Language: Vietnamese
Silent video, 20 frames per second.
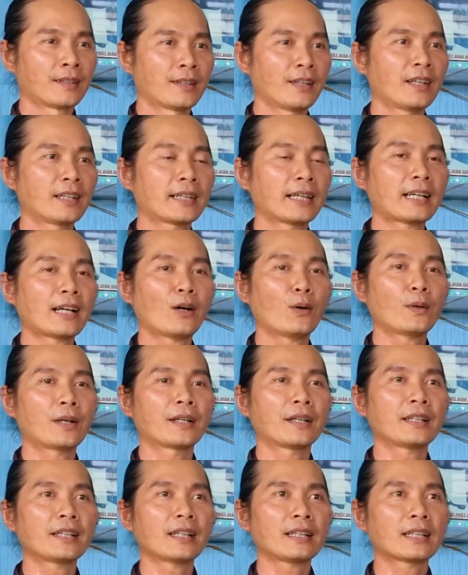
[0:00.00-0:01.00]
Cho nên cái câu
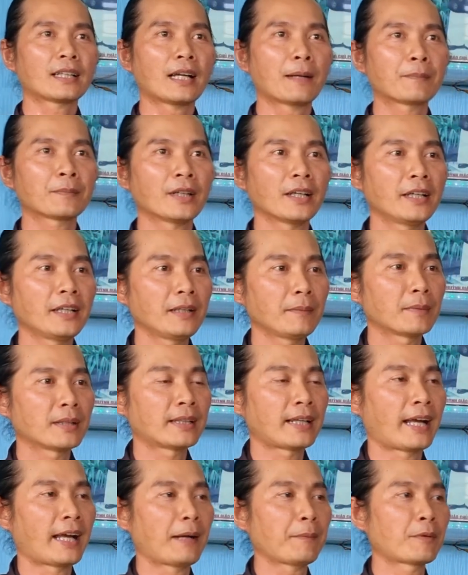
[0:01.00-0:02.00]
này nó rất là thâm thí.
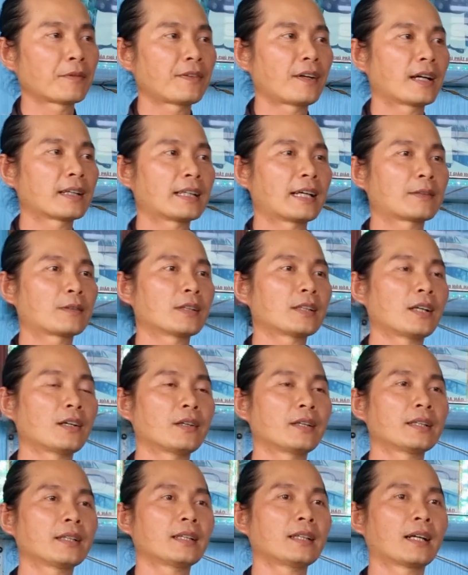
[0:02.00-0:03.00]
Mình giảng một phần nào đó
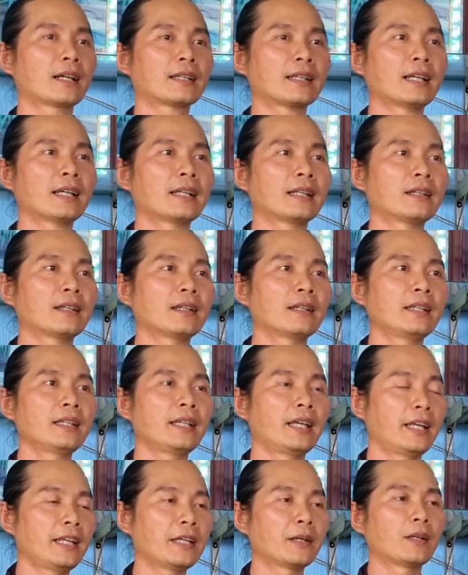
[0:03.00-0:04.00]
thôi chứ thật ra nó ý
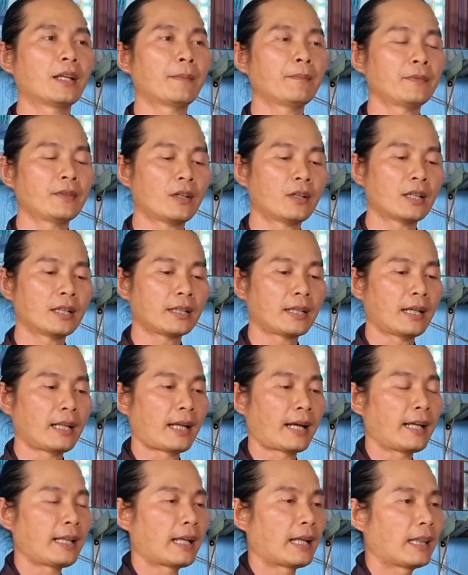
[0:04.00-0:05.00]
nghĩa nhiều lắm. Cho nên trở
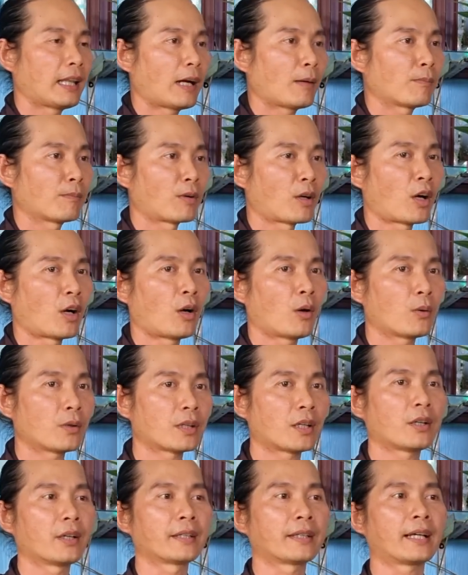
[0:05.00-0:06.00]
lại là lòng ngộ
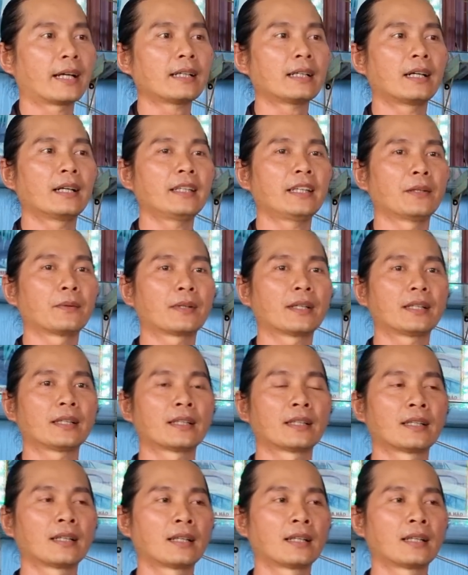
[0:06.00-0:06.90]
rồi chẳng đợi nhiều kinh.